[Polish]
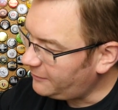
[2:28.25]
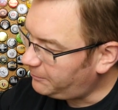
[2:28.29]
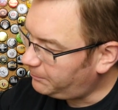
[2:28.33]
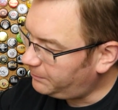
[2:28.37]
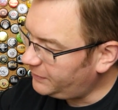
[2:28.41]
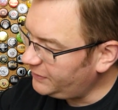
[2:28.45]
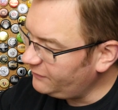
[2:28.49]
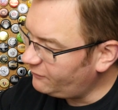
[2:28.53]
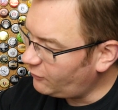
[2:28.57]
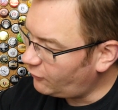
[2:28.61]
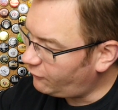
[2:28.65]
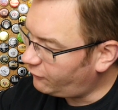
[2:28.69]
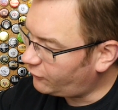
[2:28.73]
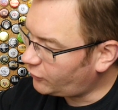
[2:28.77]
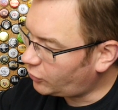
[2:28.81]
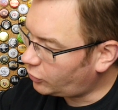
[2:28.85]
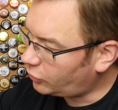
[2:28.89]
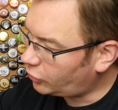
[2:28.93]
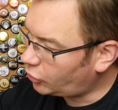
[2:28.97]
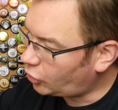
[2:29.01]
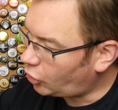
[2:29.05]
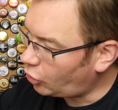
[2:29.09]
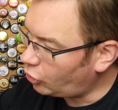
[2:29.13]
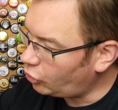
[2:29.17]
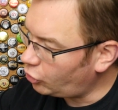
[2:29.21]
Piwo w
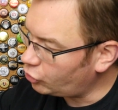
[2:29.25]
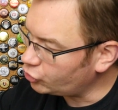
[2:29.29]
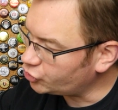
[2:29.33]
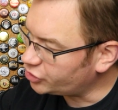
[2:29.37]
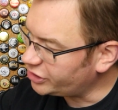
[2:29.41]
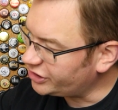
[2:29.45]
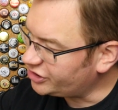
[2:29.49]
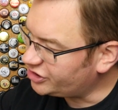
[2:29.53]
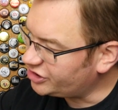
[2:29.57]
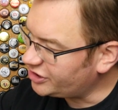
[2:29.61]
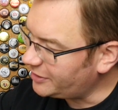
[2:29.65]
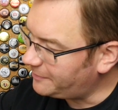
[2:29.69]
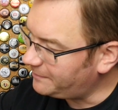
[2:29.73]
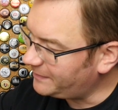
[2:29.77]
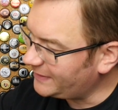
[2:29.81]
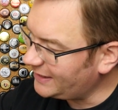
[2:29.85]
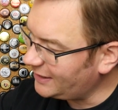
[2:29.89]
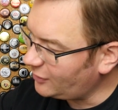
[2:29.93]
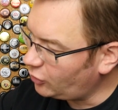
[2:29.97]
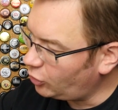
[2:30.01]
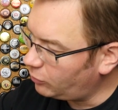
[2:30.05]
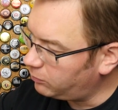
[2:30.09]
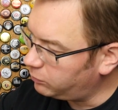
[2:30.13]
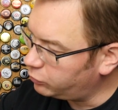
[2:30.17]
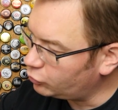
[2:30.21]
kolorze
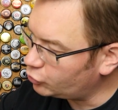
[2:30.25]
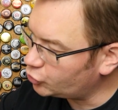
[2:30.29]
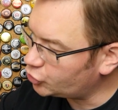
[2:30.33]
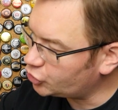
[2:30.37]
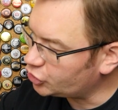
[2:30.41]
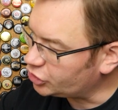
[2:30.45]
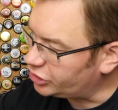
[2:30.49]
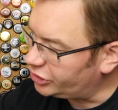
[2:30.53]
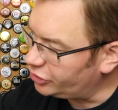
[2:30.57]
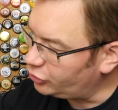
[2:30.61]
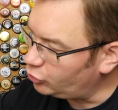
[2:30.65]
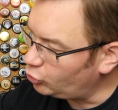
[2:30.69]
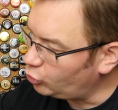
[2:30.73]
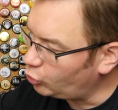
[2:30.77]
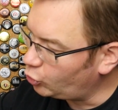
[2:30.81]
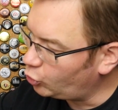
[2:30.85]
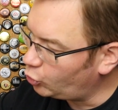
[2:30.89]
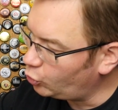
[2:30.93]
ciemnego bursztynu,